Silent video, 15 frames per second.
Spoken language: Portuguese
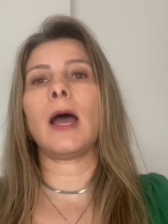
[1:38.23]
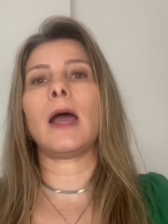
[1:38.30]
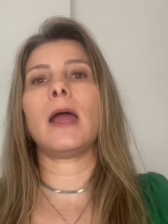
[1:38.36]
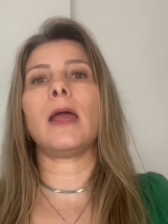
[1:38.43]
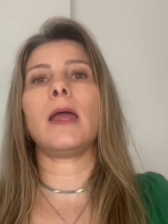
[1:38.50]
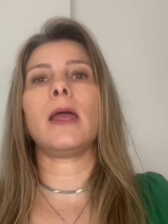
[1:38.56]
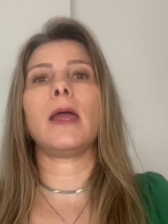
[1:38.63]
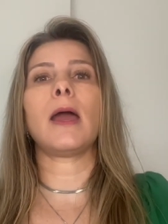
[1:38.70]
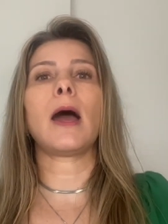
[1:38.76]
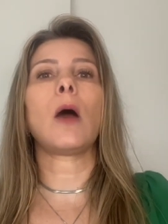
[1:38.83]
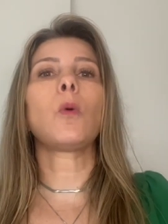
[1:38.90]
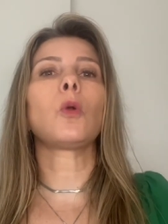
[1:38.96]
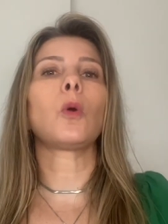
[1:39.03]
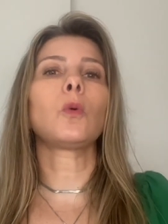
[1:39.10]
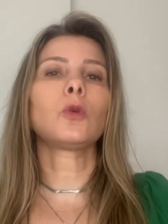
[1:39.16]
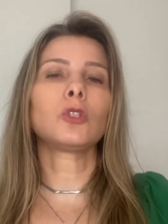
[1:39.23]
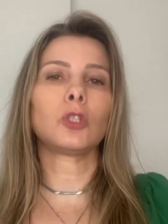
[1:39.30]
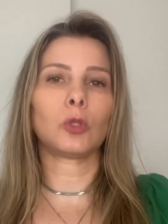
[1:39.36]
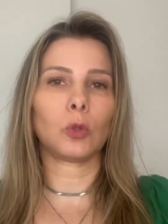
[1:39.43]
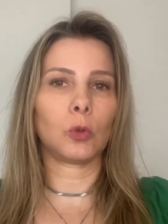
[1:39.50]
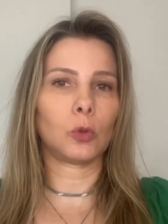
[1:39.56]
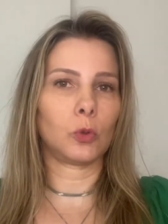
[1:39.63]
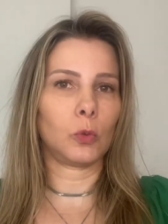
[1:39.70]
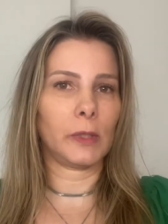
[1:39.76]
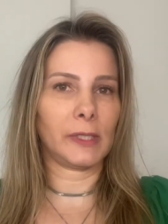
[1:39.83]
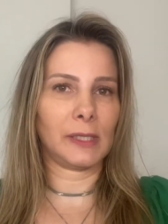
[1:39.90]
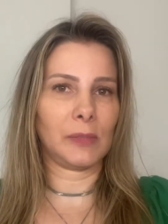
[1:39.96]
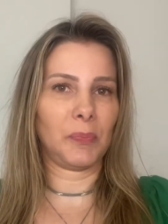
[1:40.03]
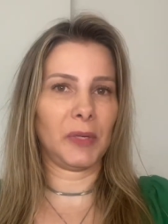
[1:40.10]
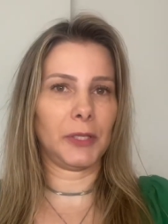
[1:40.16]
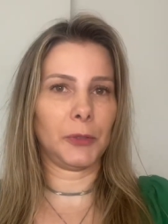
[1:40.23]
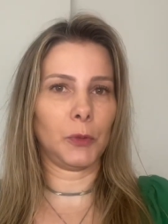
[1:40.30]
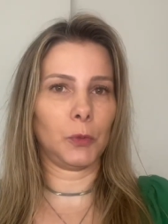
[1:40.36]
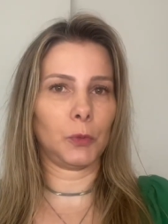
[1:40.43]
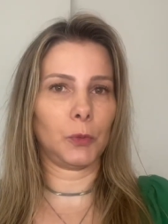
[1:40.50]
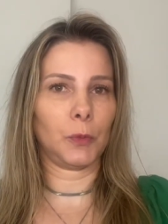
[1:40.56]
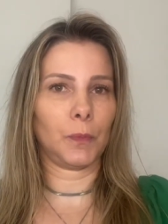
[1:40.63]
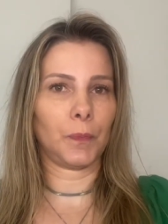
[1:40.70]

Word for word: é, ao longo de todo esse período.